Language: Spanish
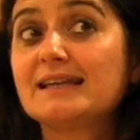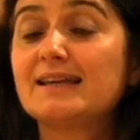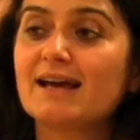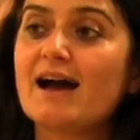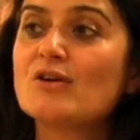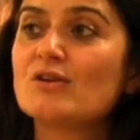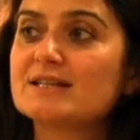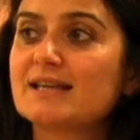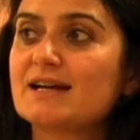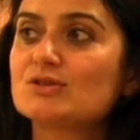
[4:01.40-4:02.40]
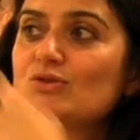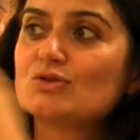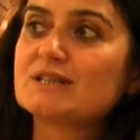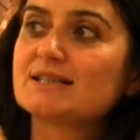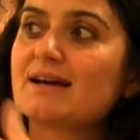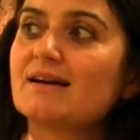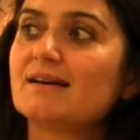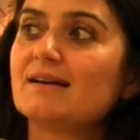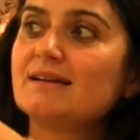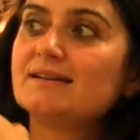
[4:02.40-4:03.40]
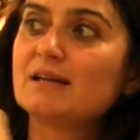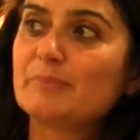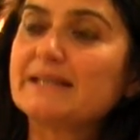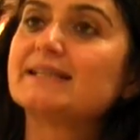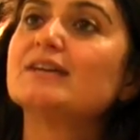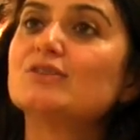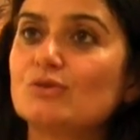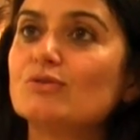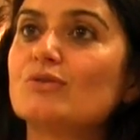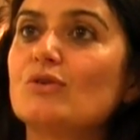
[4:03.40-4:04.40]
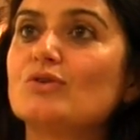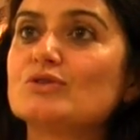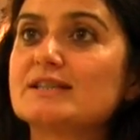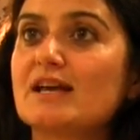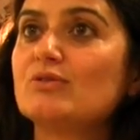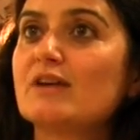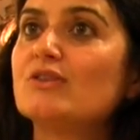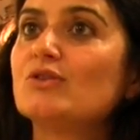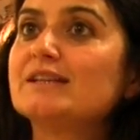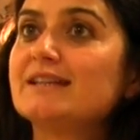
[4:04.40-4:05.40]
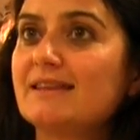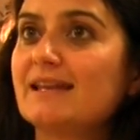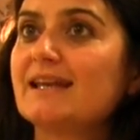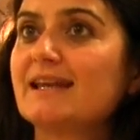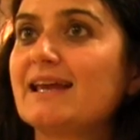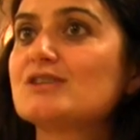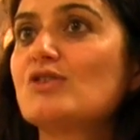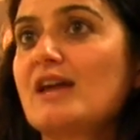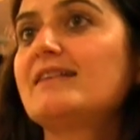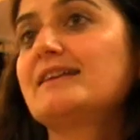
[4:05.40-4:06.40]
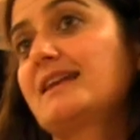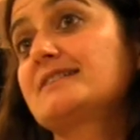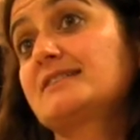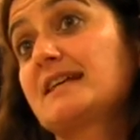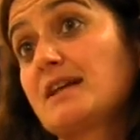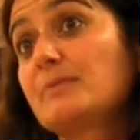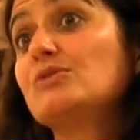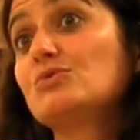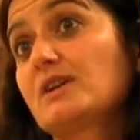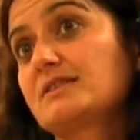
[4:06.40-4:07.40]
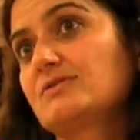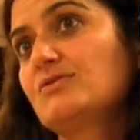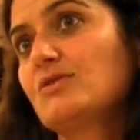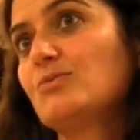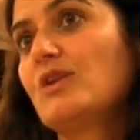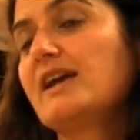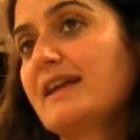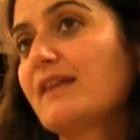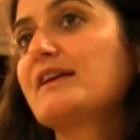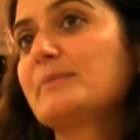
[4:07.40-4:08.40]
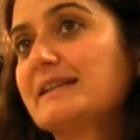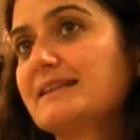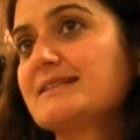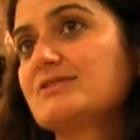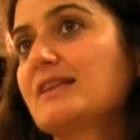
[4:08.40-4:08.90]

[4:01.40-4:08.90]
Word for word: Quijano en este caso nos está interpretando o nos está ayudando a entender qué es lo que hay detrás de esas aventuras, como lo haría Cervantes.